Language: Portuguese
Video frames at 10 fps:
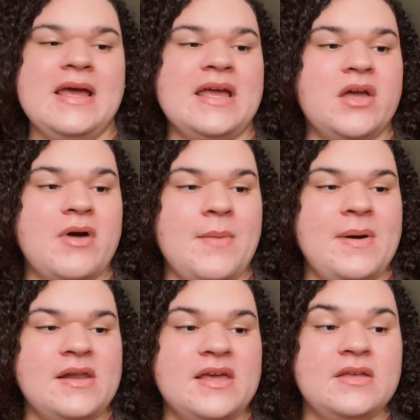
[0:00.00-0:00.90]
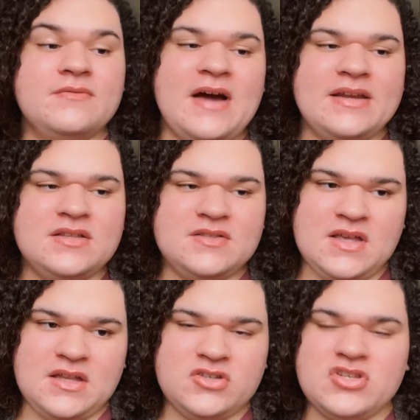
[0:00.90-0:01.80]
Eu reparei em várias
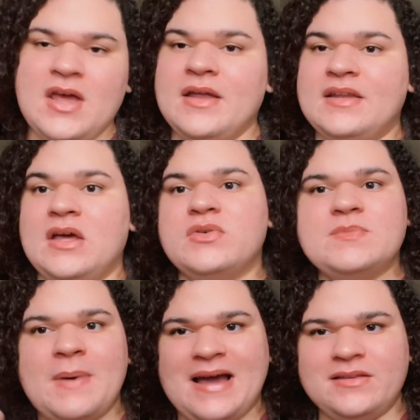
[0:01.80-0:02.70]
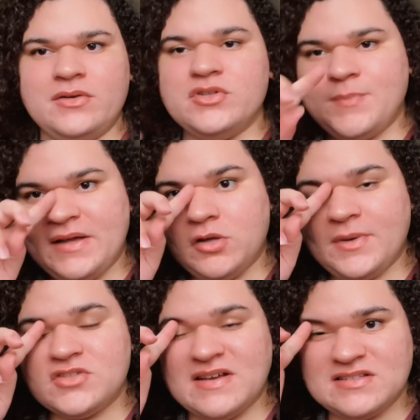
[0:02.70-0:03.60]
cenas, né? O Spider, o Spider é
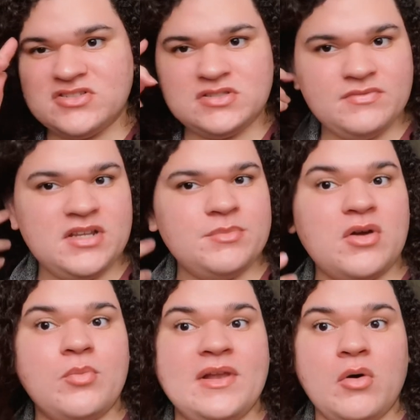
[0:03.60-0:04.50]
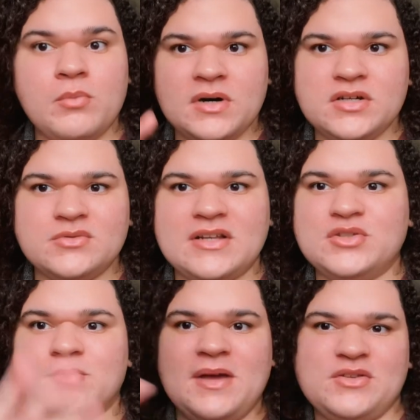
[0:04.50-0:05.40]
mais fácil da gente ver, né? Porque como ele é humano
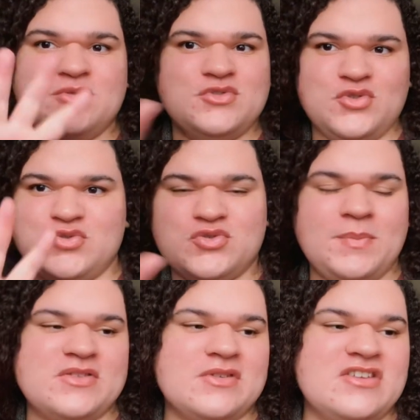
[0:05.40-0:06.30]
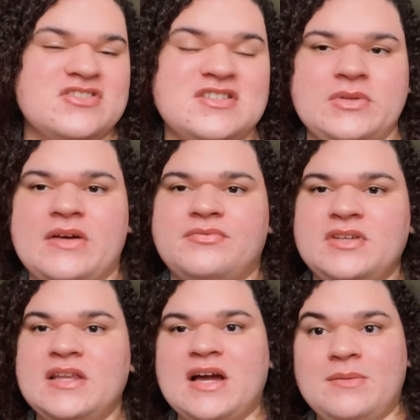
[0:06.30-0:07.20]
ali no meio dos outros personagens que são na
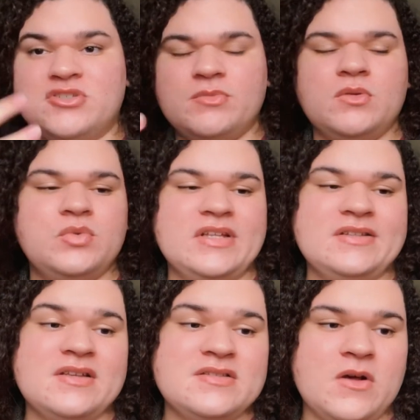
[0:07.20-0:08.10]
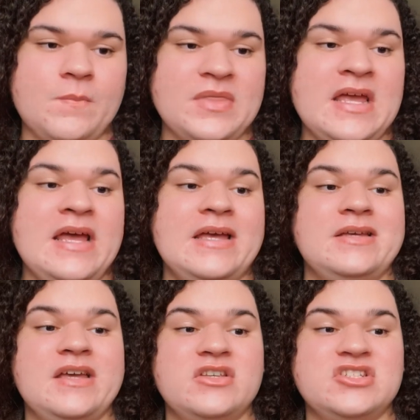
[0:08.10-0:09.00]
via, ele acaba chamando muita atenção.
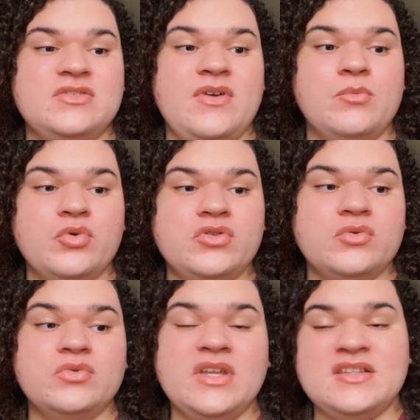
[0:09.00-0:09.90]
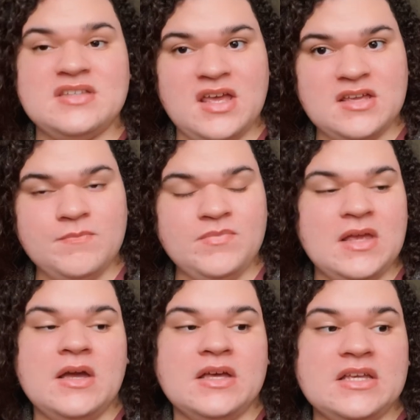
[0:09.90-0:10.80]
E aí a gente vê muito o Netean,
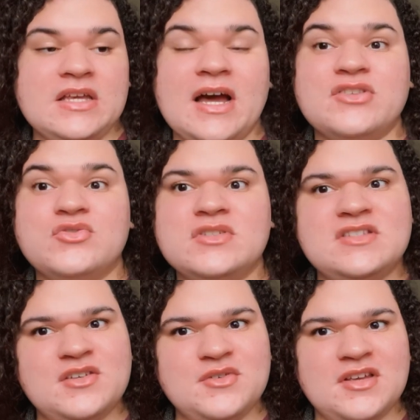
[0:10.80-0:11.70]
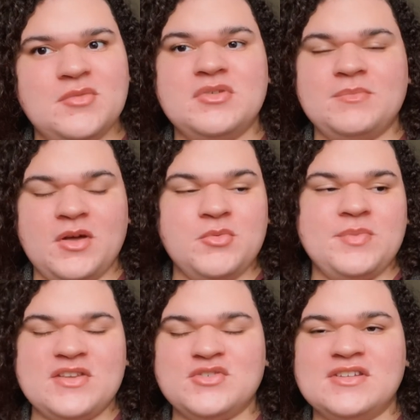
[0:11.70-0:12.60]
e a Tuktiri, eu me, eu me
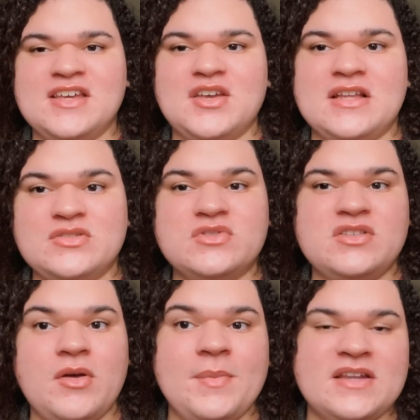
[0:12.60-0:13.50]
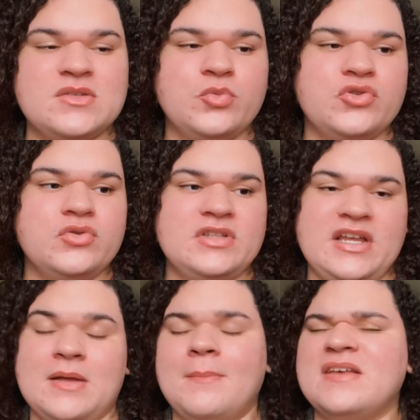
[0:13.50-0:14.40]
impressionei que a Tuktiri aparece muito no
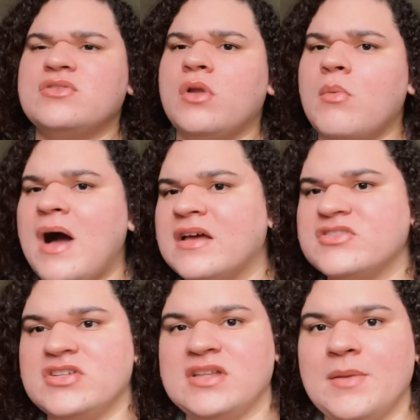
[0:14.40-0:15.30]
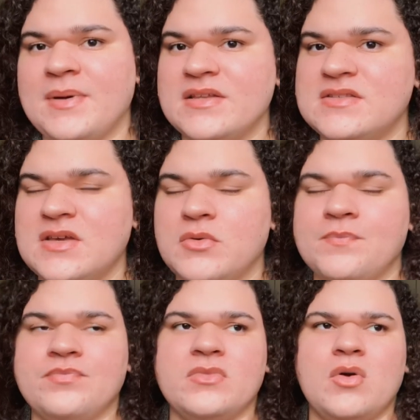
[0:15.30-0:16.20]
trailer. Mas o Loak, gente, ele
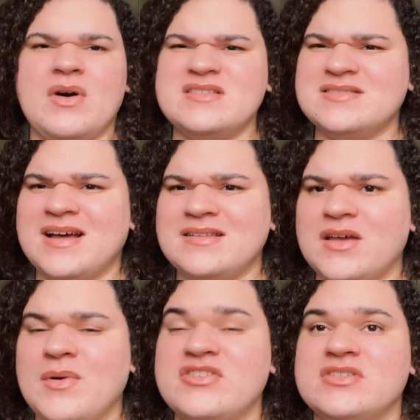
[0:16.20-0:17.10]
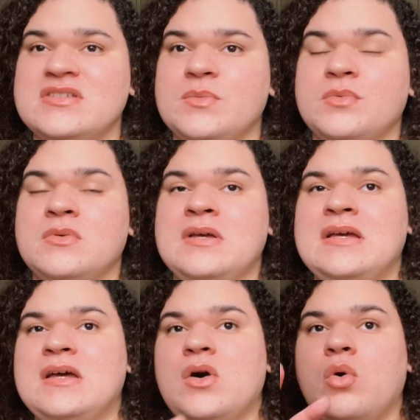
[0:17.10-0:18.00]
apareceu quase nada. Eu acho que, tipo,
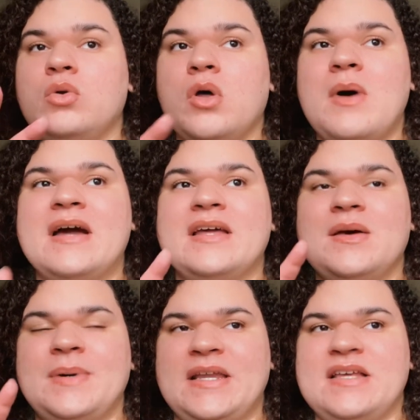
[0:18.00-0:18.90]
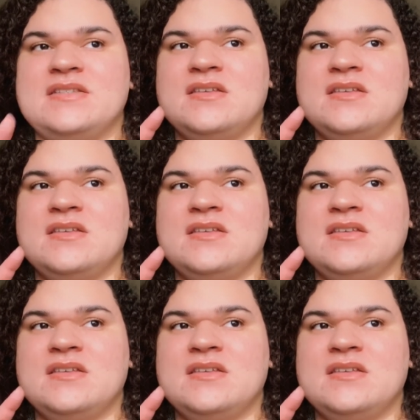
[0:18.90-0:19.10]
o Loak, ele aparece